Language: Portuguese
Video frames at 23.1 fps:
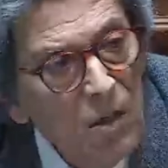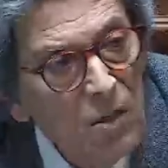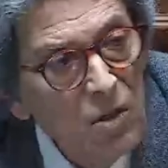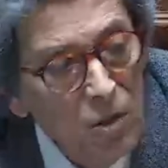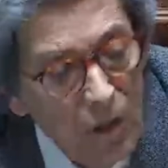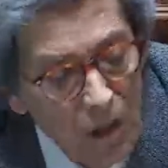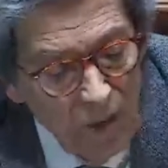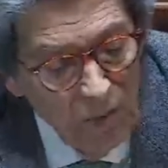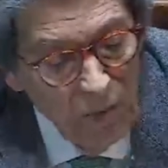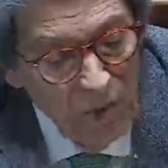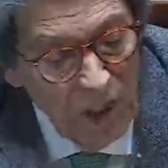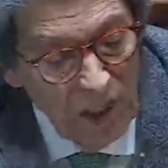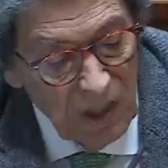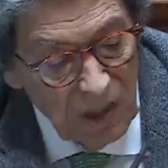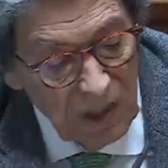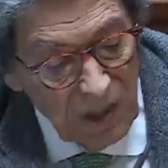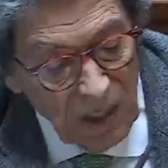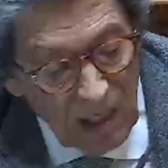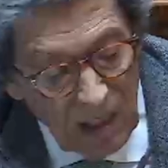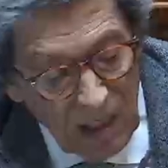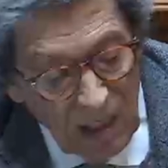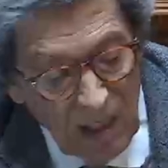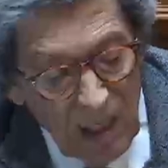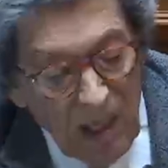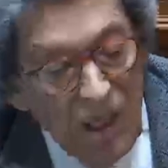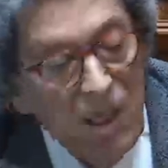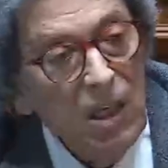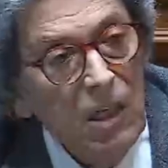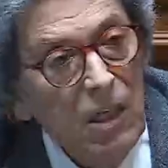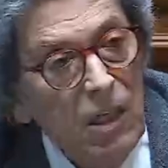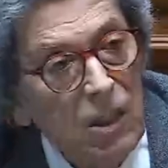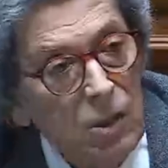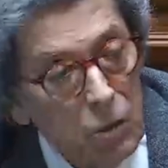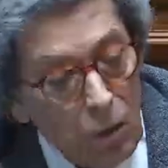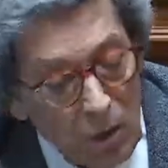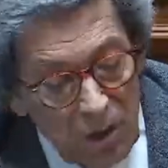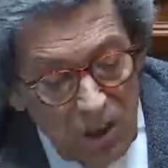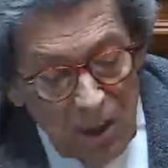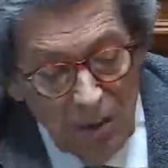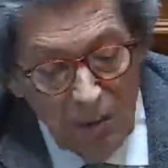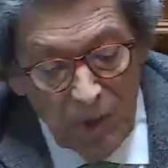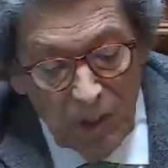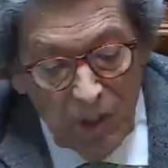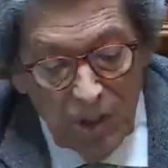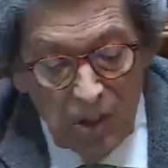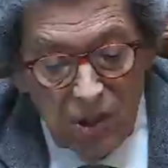Senhora Ministra, este
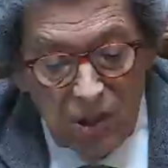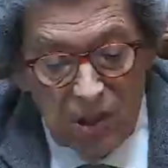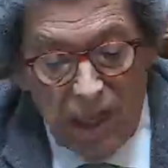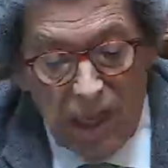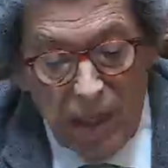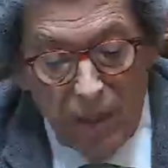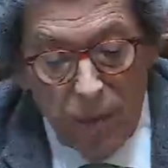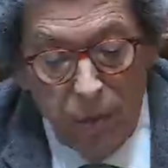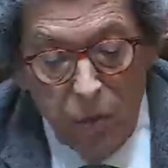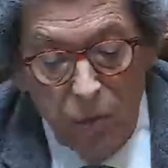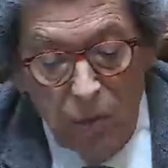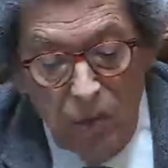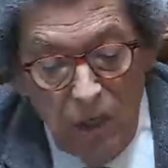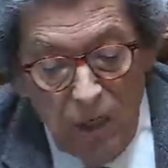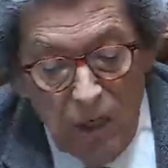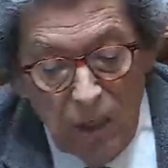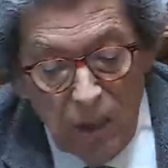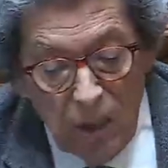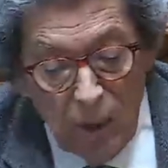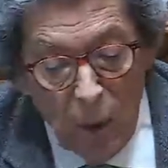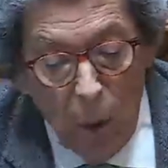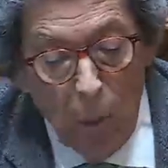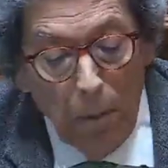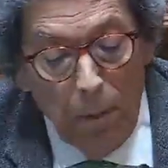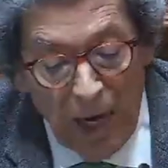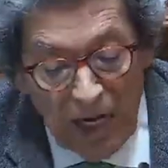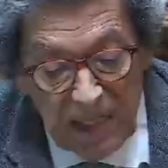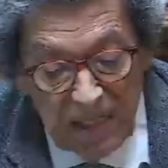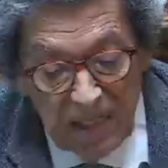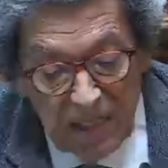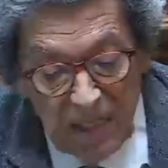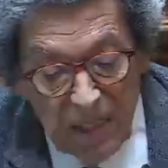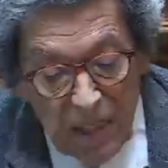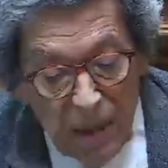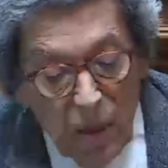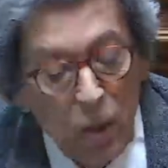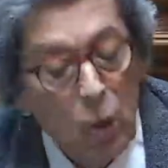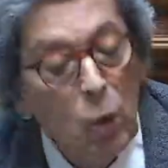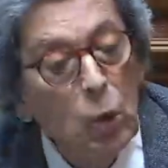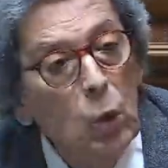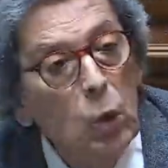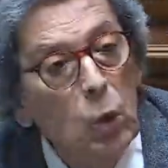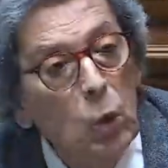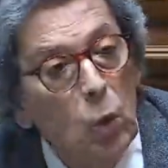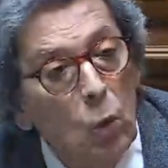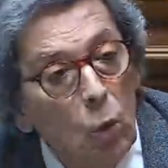Orçamento de Estado não passa
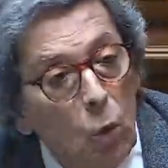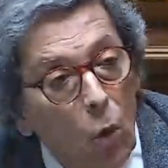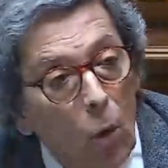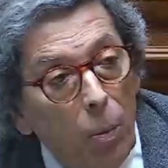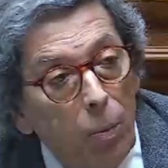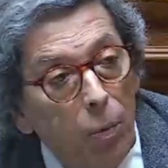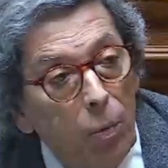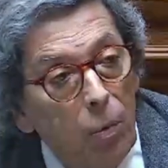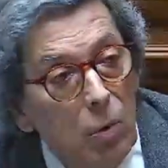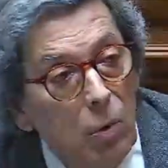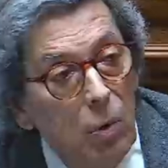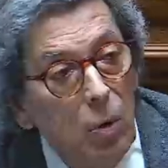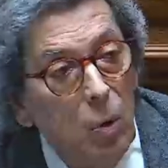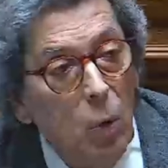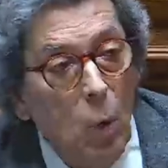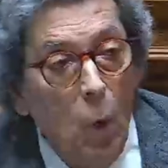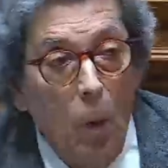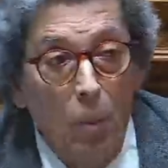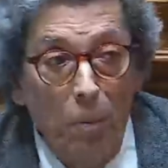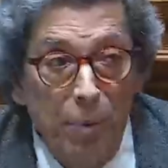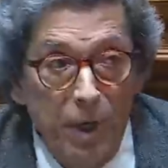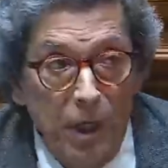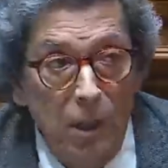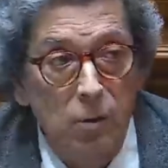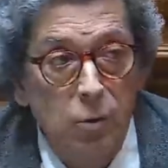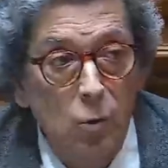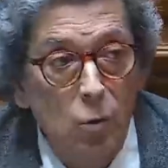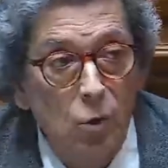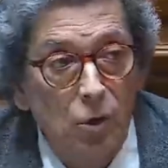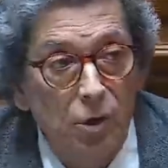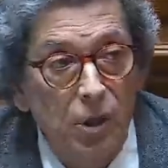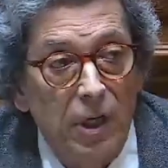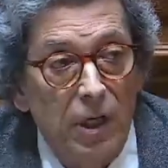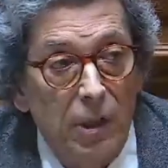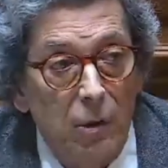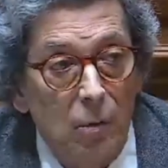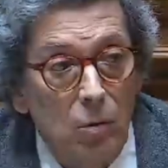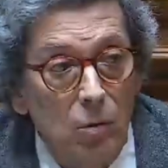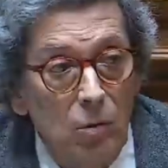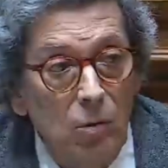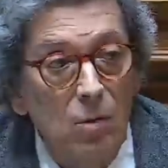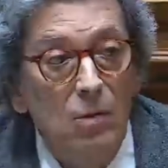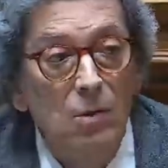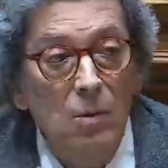de um lobo com pele de cordeiro.